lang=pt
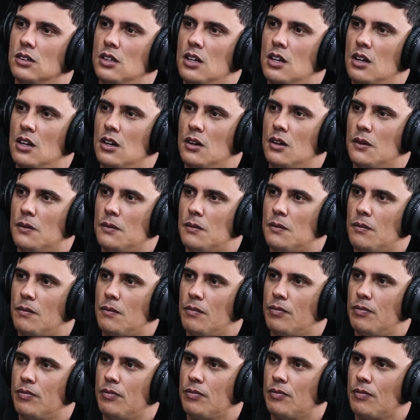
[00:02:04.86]
Ó,
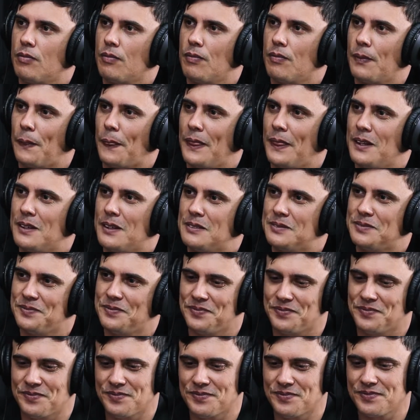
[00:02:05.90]
eu vou concordar
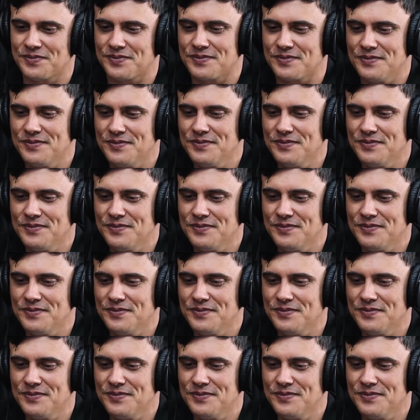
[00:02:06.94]
com você em algum